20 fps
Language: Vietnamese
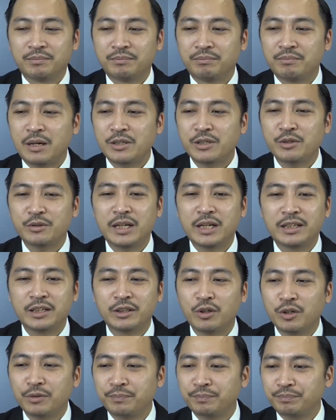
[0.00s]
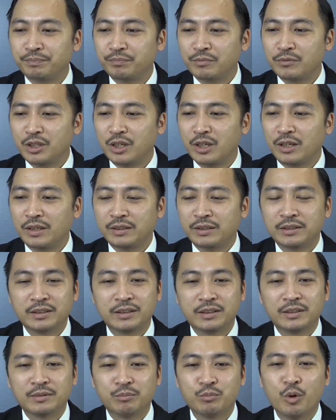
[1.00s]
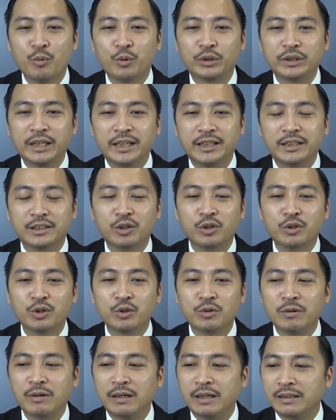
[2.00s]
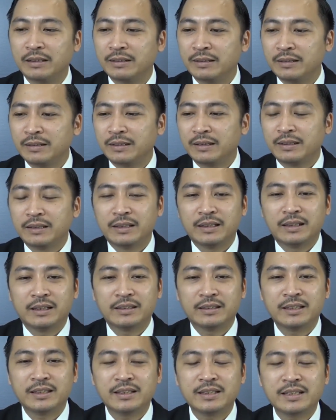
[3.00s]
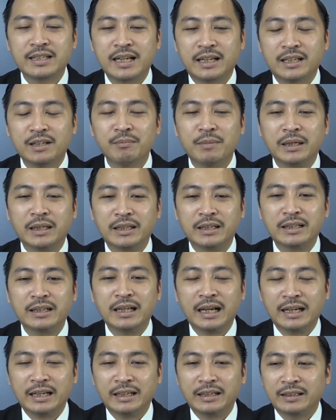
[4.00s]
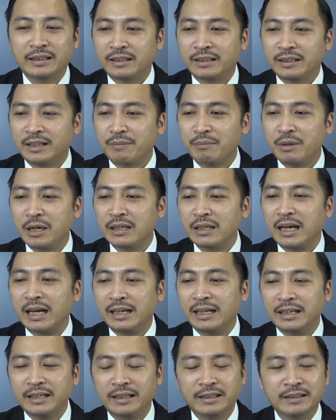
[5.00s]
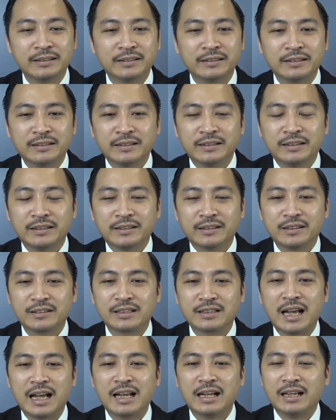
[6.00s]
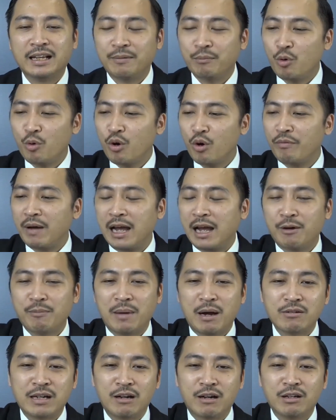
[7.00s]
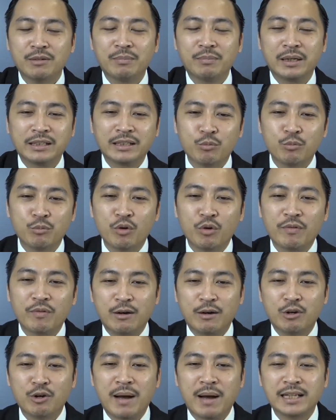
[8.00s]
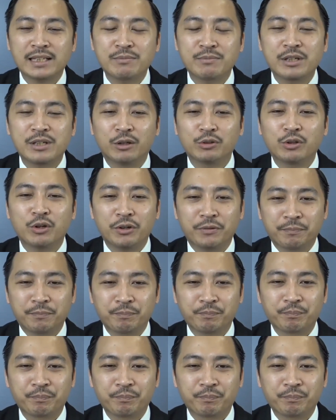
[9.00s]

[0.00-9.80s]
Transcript: Bao nhiêu tiền thì tốt? Rồi. Mua 1 tỷ thì tốt đúng không ạ? À, xin chia sẻ lớp mình là như này. Cái miếng này ấy, thực ra là mua vào báo cáo lớp mình là mua vào có 300 triệu thôi.